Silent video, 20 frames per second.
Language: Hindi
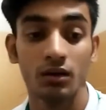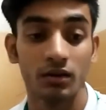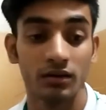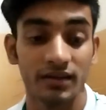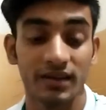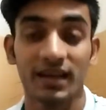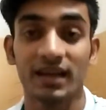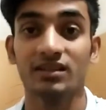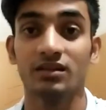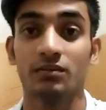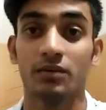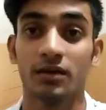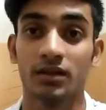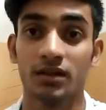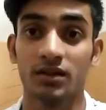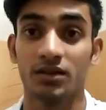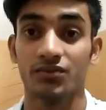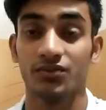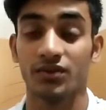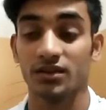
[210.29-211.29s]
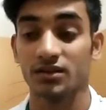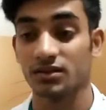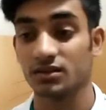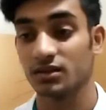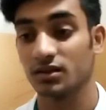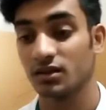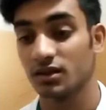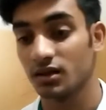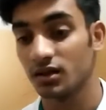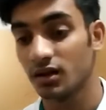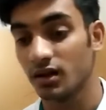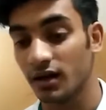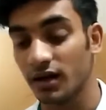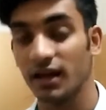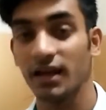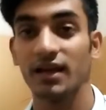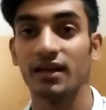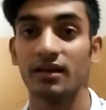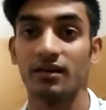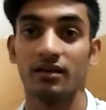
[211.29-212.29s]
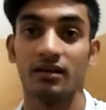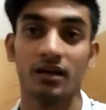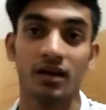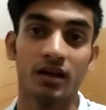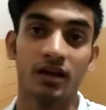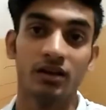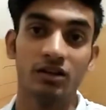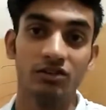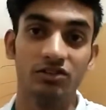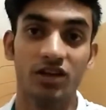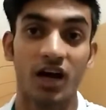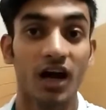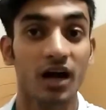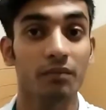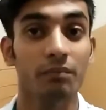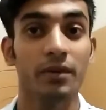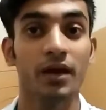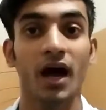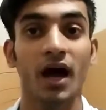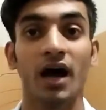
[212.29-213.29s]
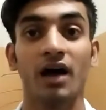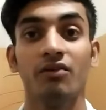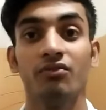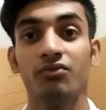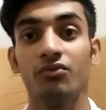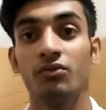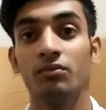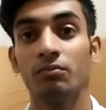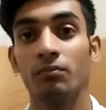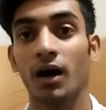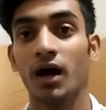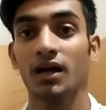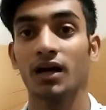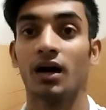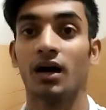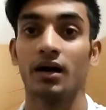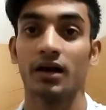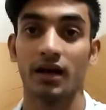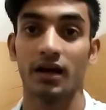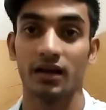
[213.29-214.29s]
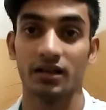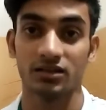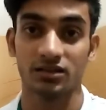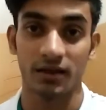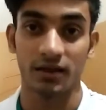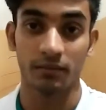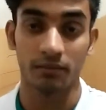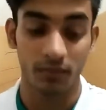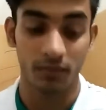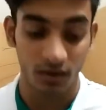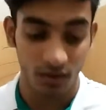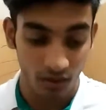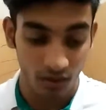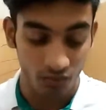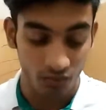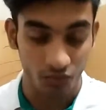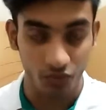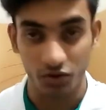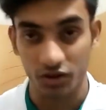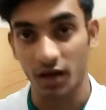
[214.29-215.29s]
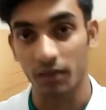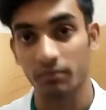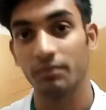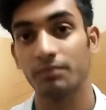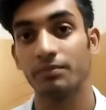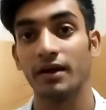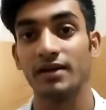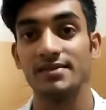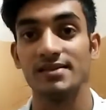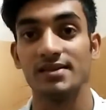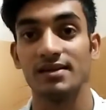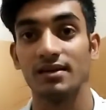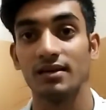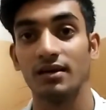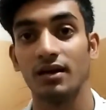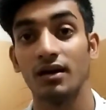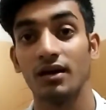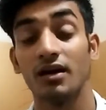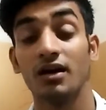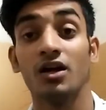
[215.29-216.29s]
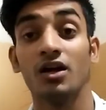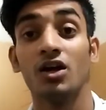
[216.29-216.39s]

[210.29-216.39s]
ये है सबके अंदर डिफरेंस लेकिन जहाँ पे आईफोन मार खा गया है इस टाइम वो यहाँ पे प्राइसिंग की है